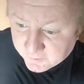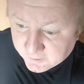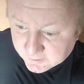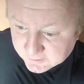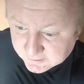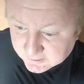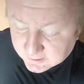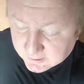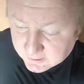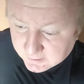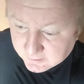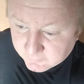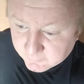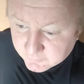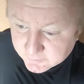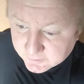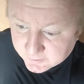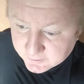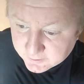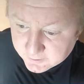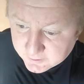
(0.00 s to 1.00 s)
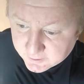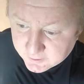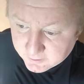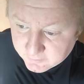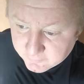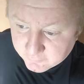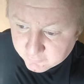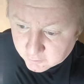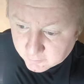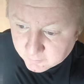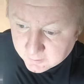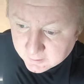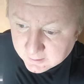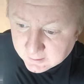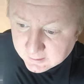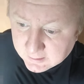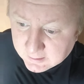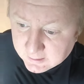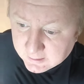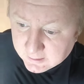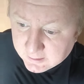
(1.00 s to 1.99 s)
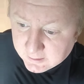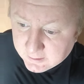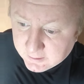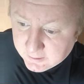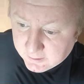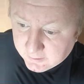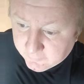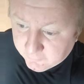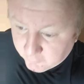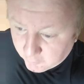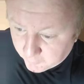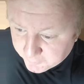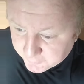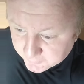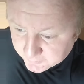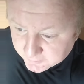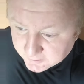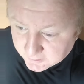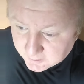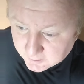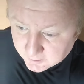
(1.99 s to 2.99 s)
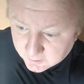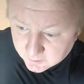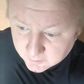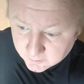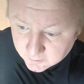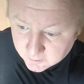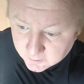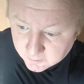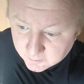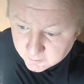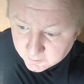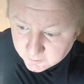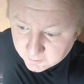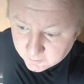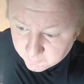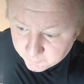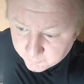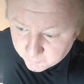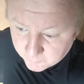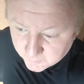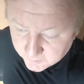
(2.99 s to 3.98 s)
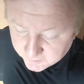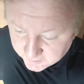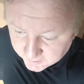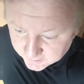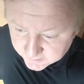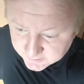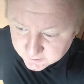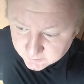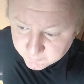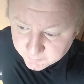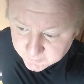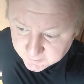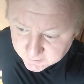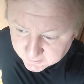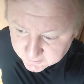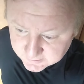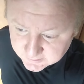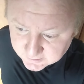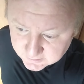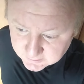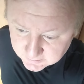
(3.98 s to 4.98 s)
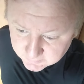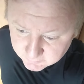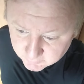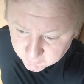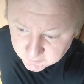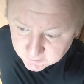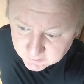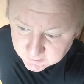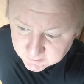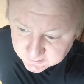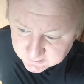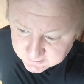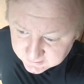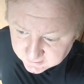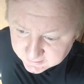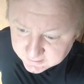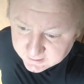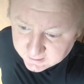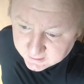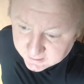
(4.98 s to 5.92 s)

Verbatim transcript: страны в результате этих реформ. И, в общем-то, э, Ельцин пытался одного дать